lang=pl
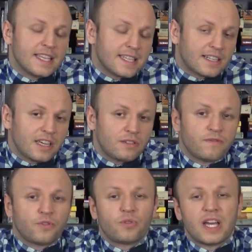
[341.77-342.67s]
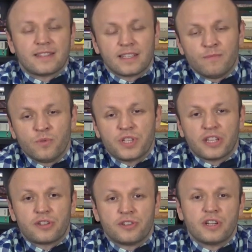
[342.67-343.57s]
Za czasów króla Zygmunta
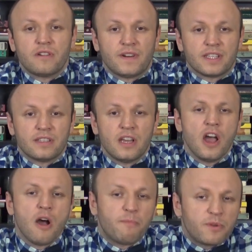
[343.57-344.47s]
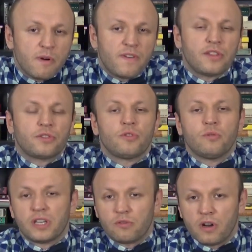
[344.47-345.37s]
III Wazy próbowano to
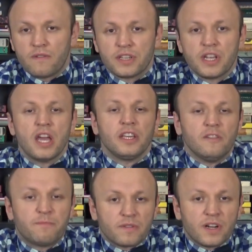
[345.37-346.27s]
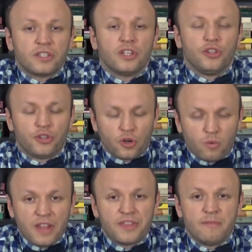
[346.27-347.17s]
uregulować i wprowadzić
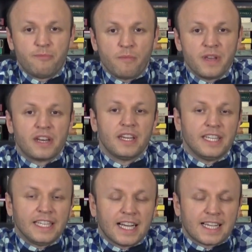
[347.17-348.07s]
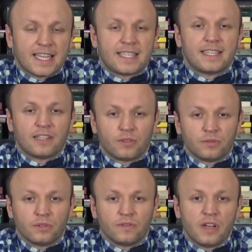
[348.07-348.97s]
dokładny pomiar i taksację
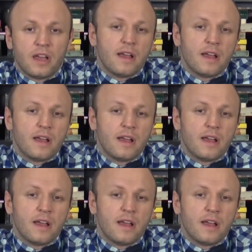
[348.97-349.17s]
gruntów.